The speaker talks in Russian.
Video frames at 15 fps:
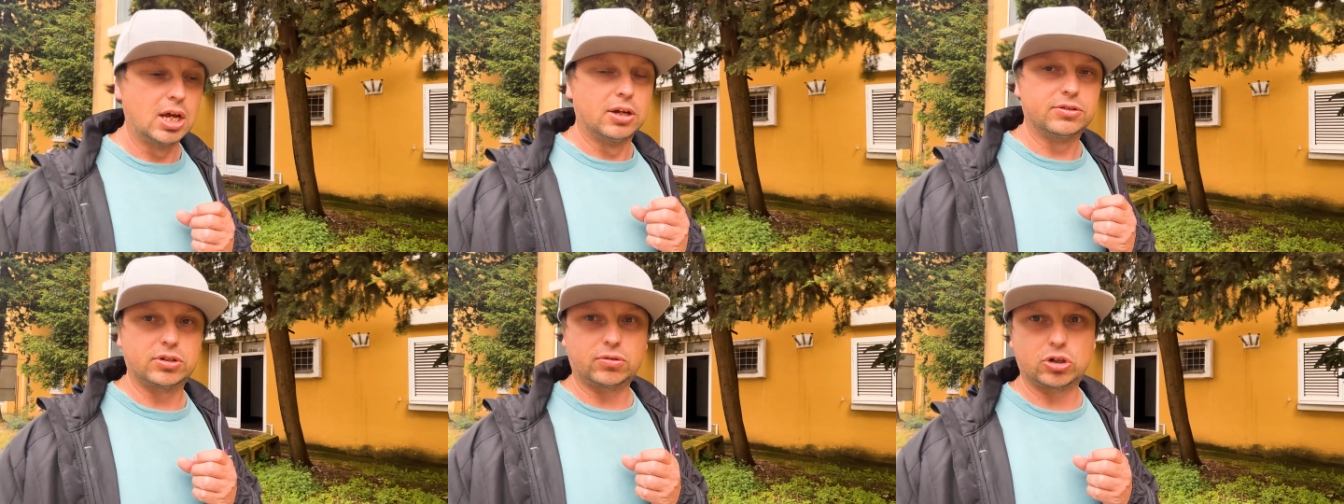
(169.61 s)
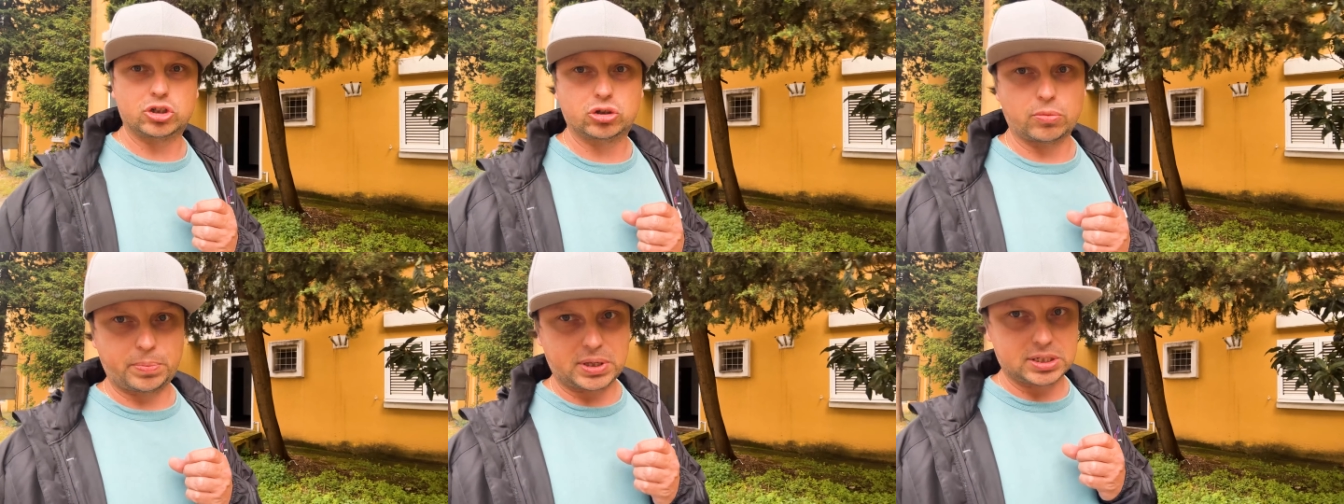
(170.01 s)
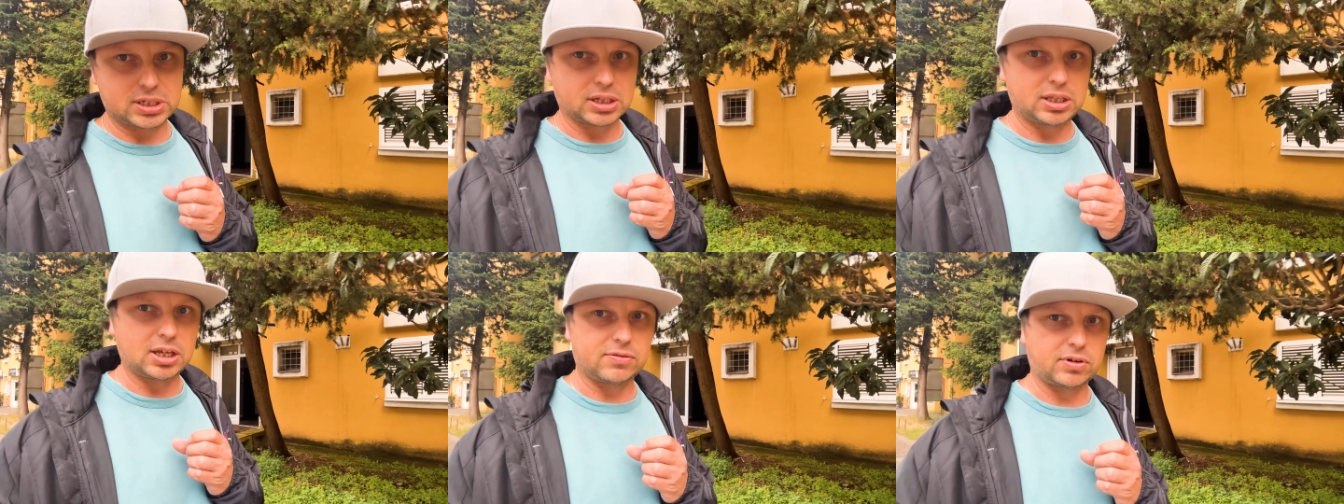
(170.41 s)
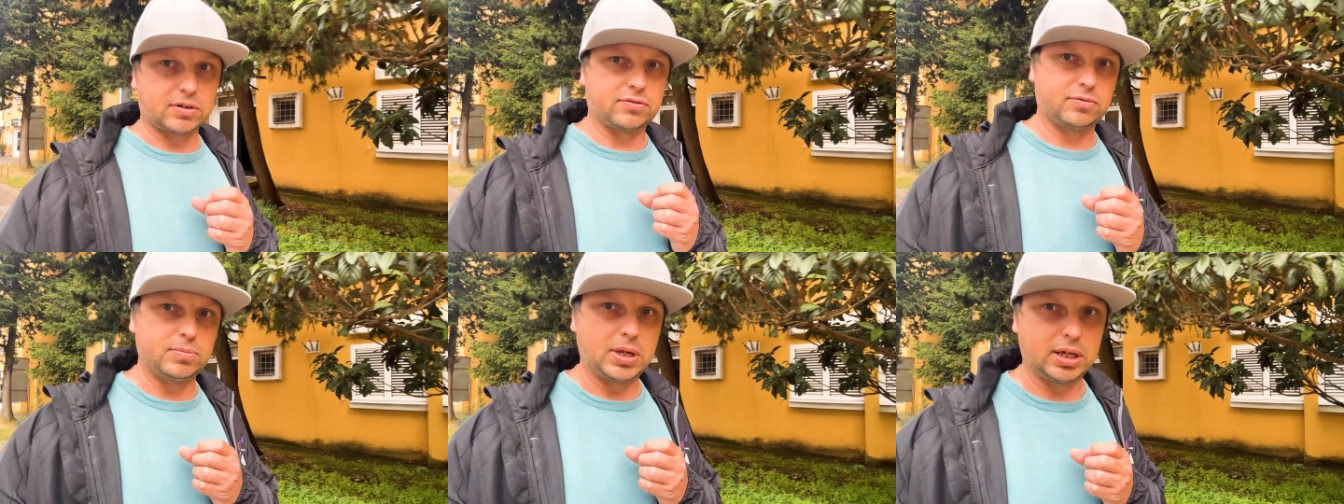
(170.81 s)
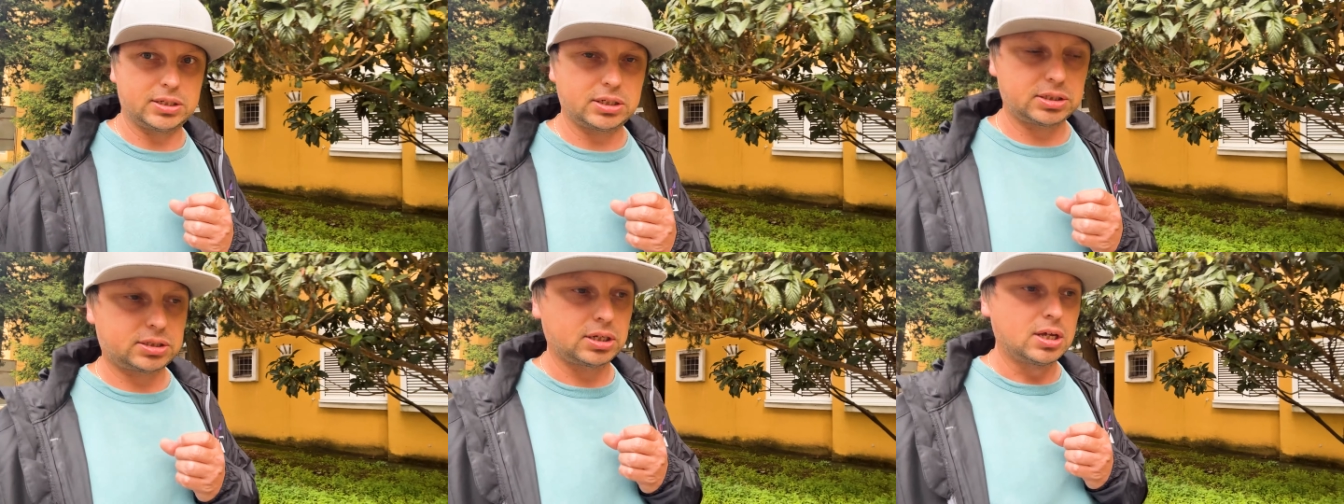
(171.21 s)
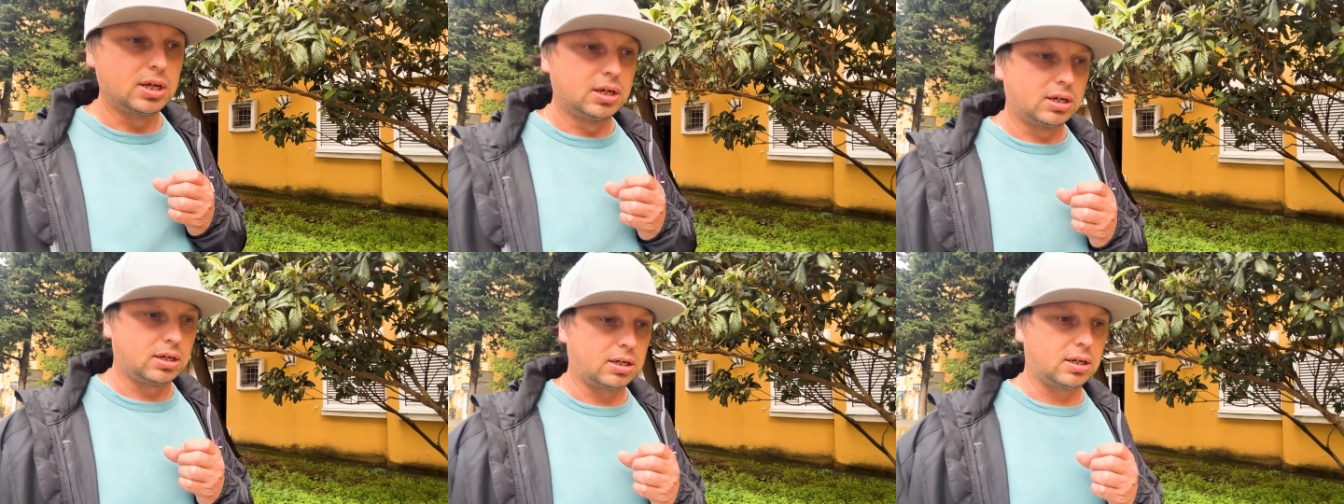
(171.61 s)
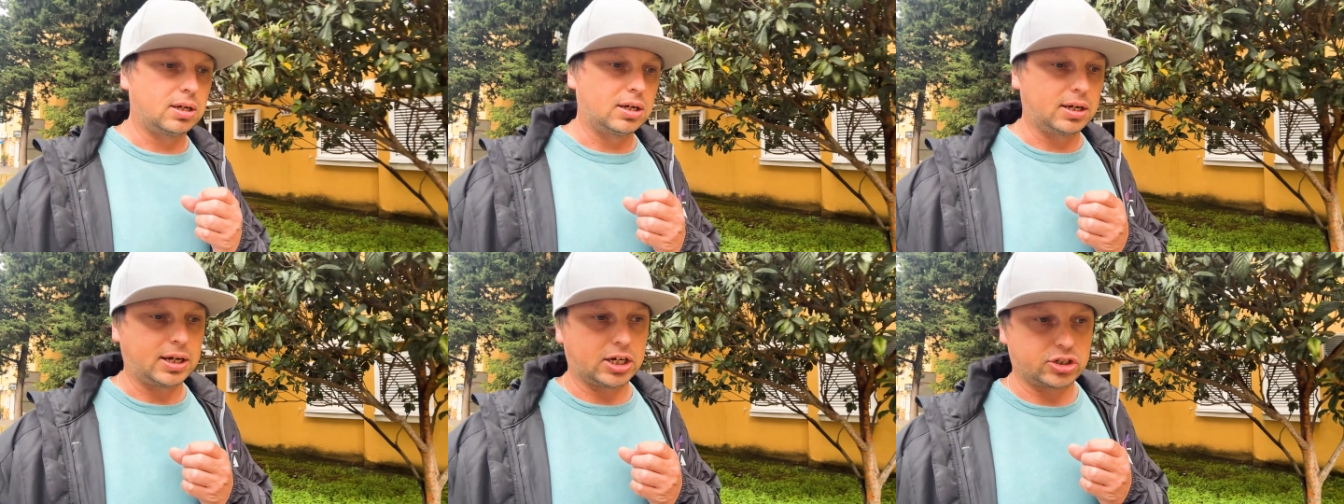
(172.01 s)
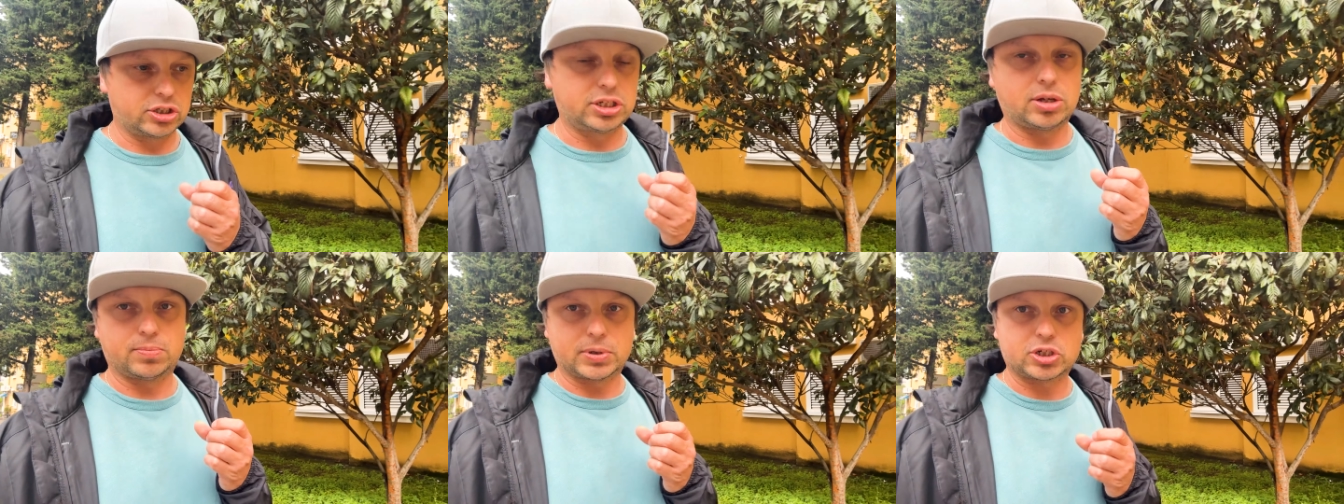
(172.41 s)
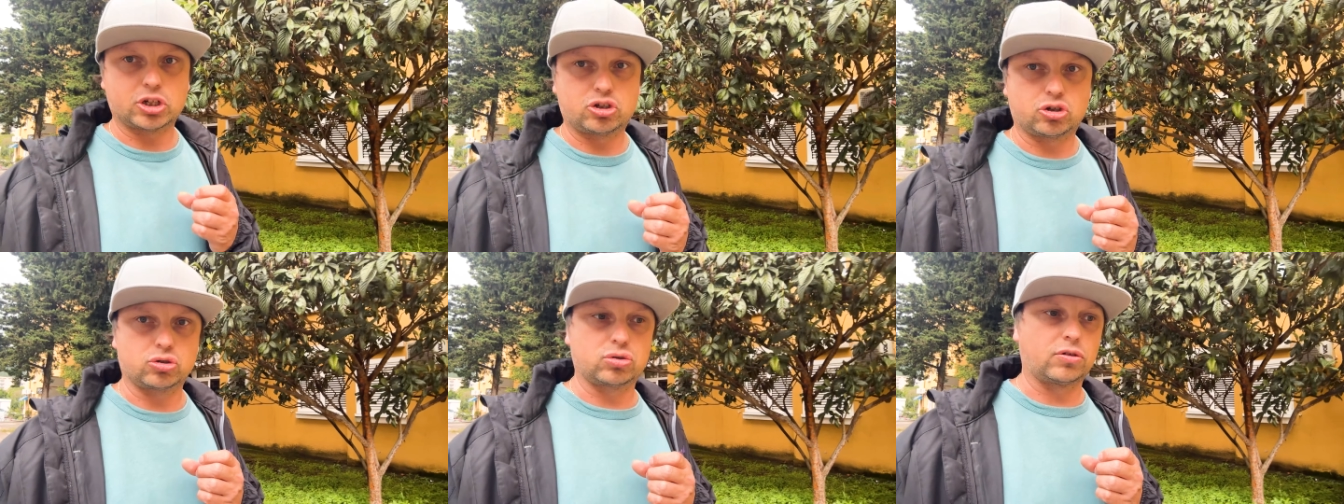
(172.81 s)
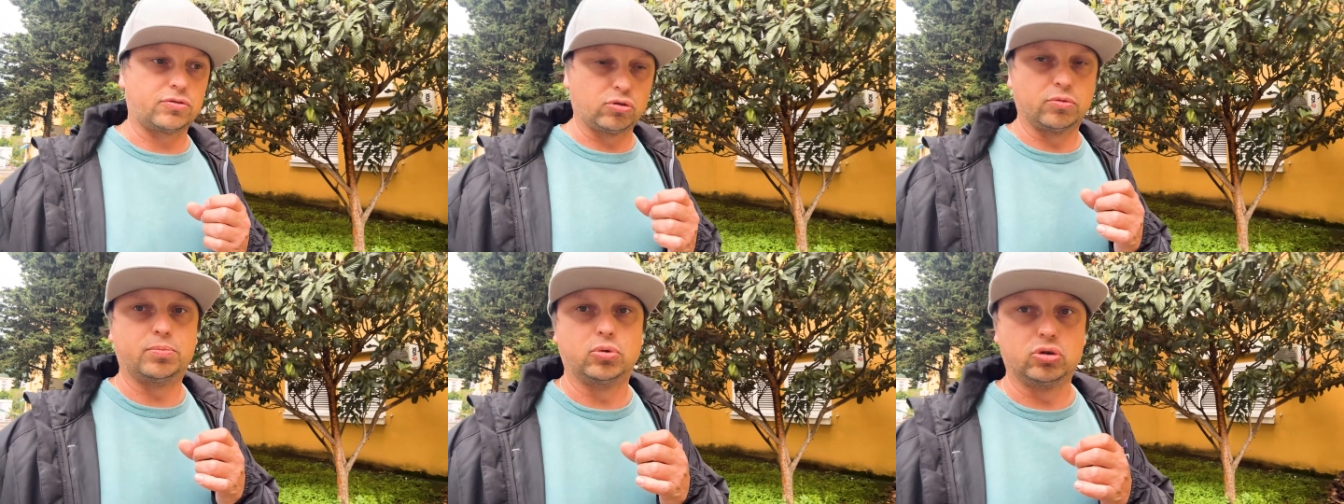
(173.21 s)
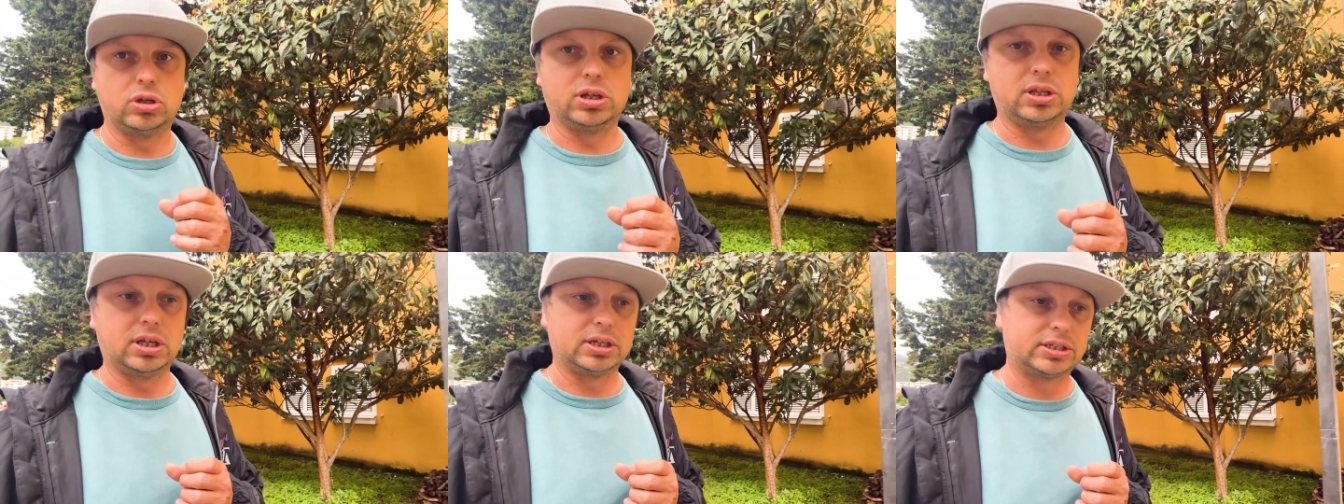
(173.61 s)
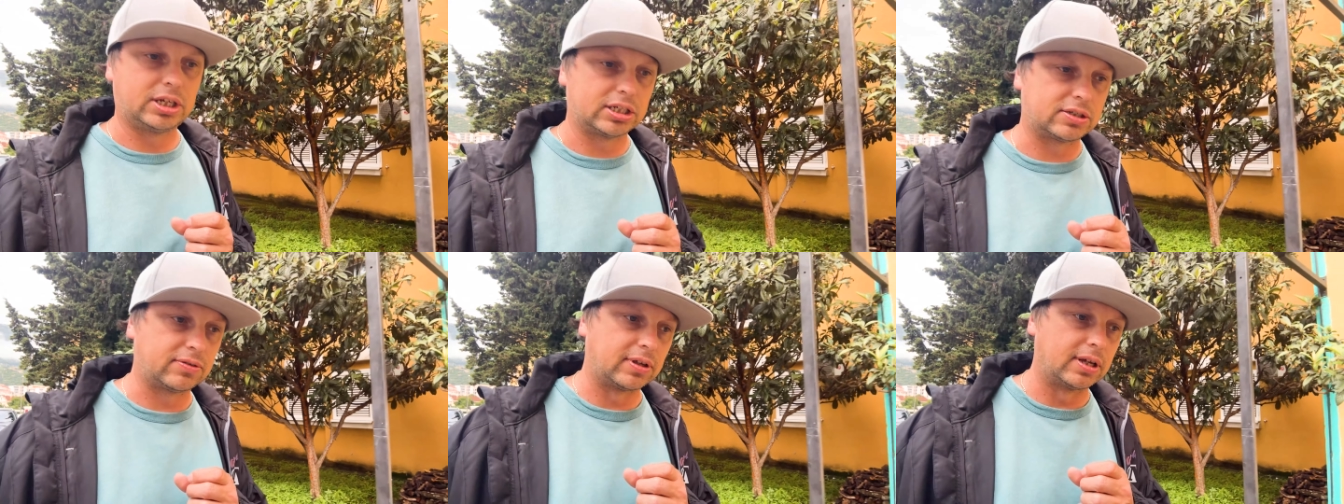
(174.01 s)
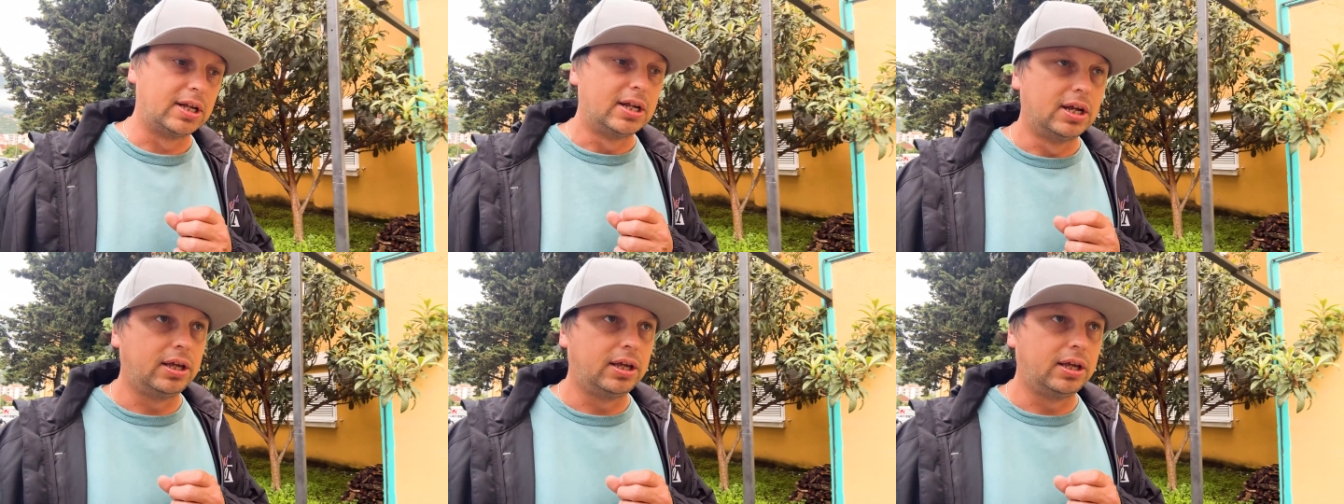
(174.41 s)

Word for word: Всего лишь 150 евро в месяц, э, каждый день по 6 часов, ну, в будние дни, естественно.